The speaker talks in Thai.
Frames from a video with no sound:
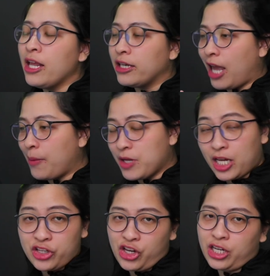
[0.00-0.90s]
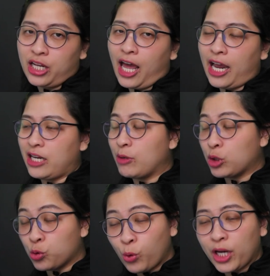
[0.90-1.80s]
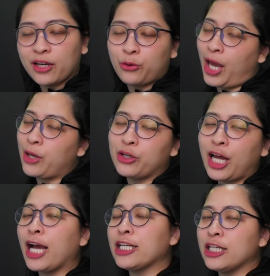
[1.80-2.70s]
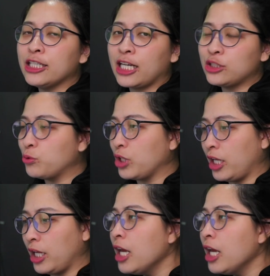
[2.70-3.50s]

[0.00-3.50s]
ในแอปพลิเคชันทั้งหลายเนี่ยมันช่วยเราได้ค่อนข้างเยอะนะจุดนี้